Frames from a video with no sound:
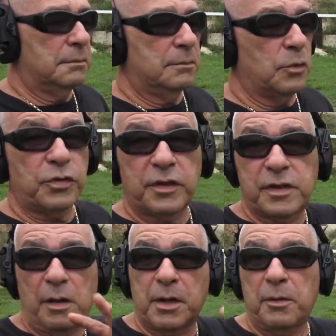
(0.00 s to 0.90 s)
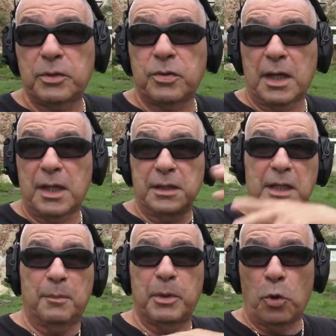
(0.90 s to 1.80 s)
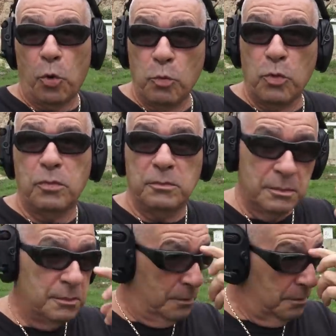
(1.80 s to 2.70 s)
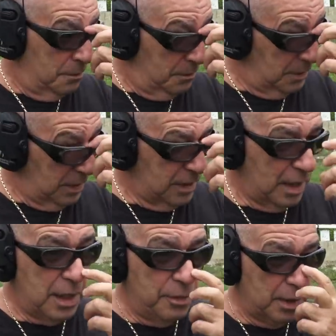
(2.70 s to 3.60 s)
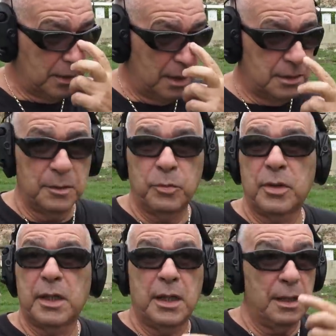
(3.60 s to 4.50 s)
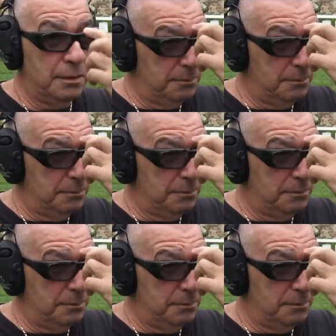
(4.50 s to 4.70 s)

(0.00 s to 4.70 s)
No sé si habrá visto la candela, pero humo sí sé que hay bastante, porque ya